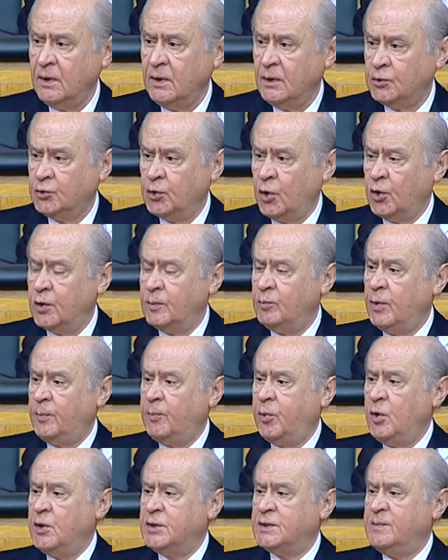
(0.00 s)
Çorumlu
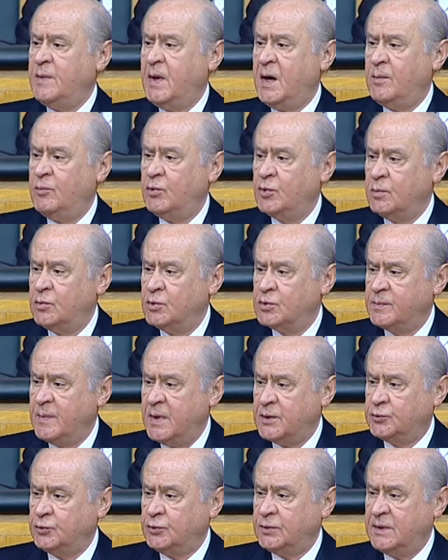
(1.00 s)
polis memurumuz
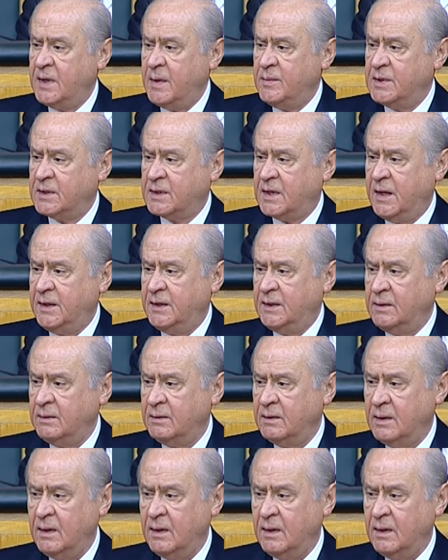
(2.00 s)
Mesut Demirkan'ı